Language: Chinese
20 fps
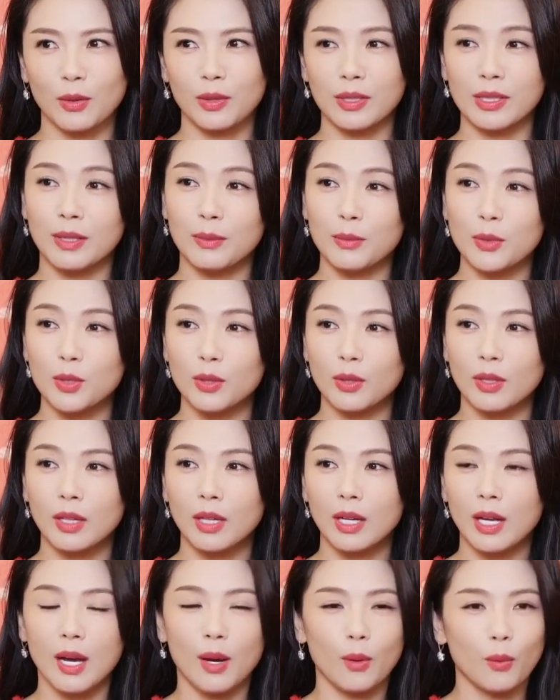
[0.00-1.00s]
我跟他们说，
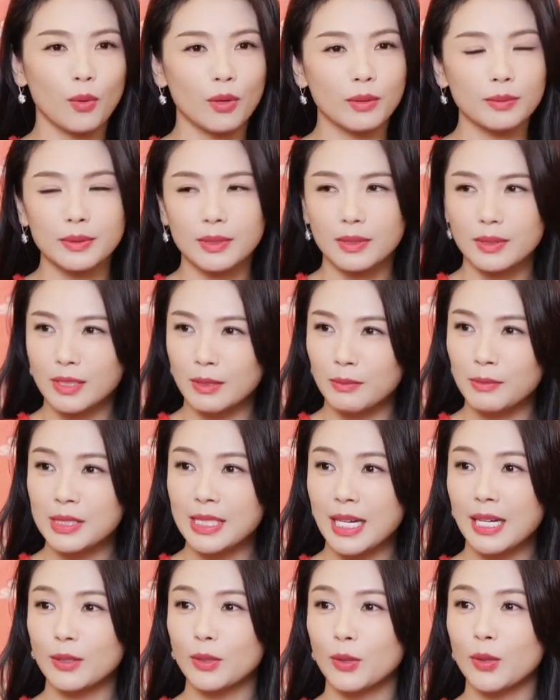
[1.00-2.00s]
我你们
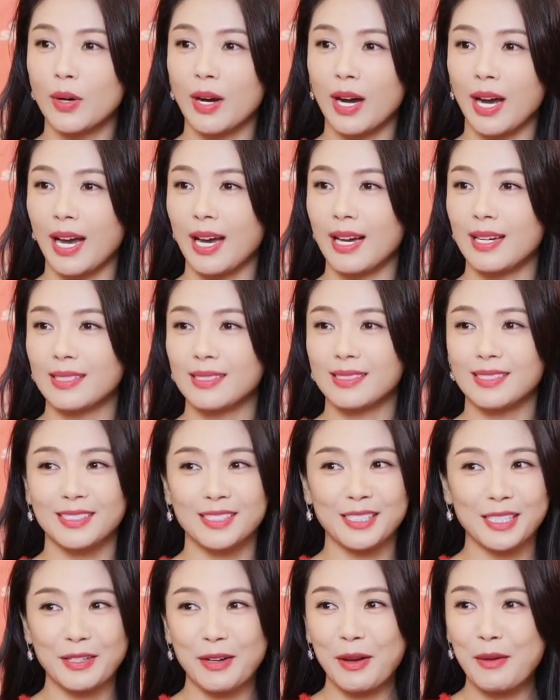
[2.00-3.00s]
家都有孩子，
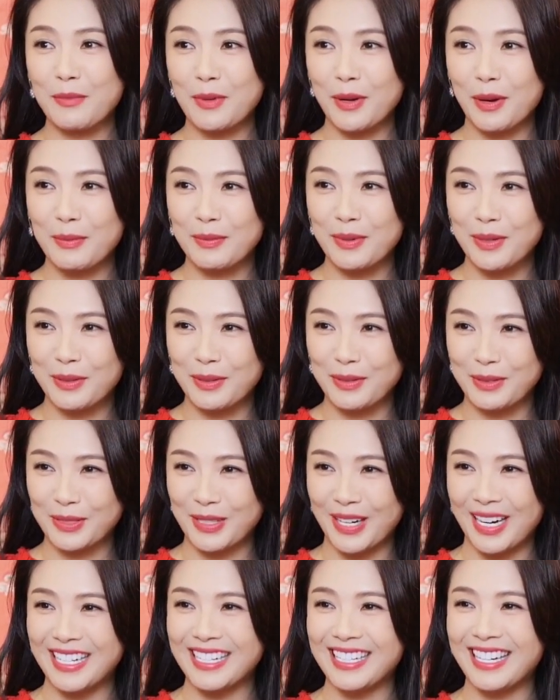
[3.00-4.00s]
千万不要被我
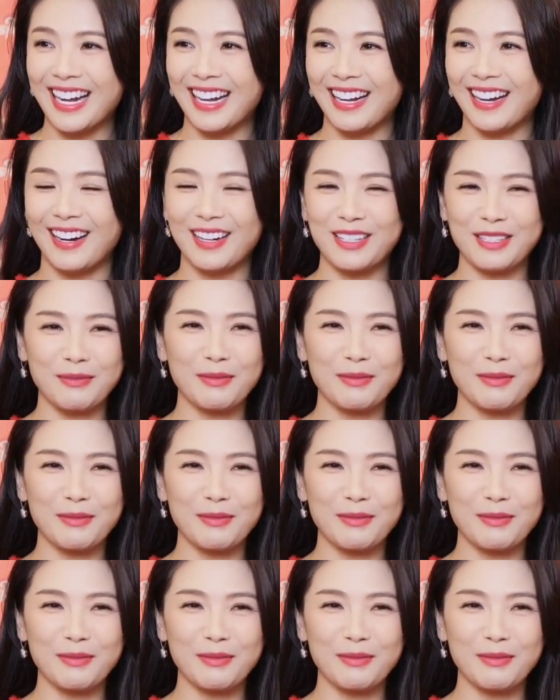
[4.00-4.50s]
传染啊！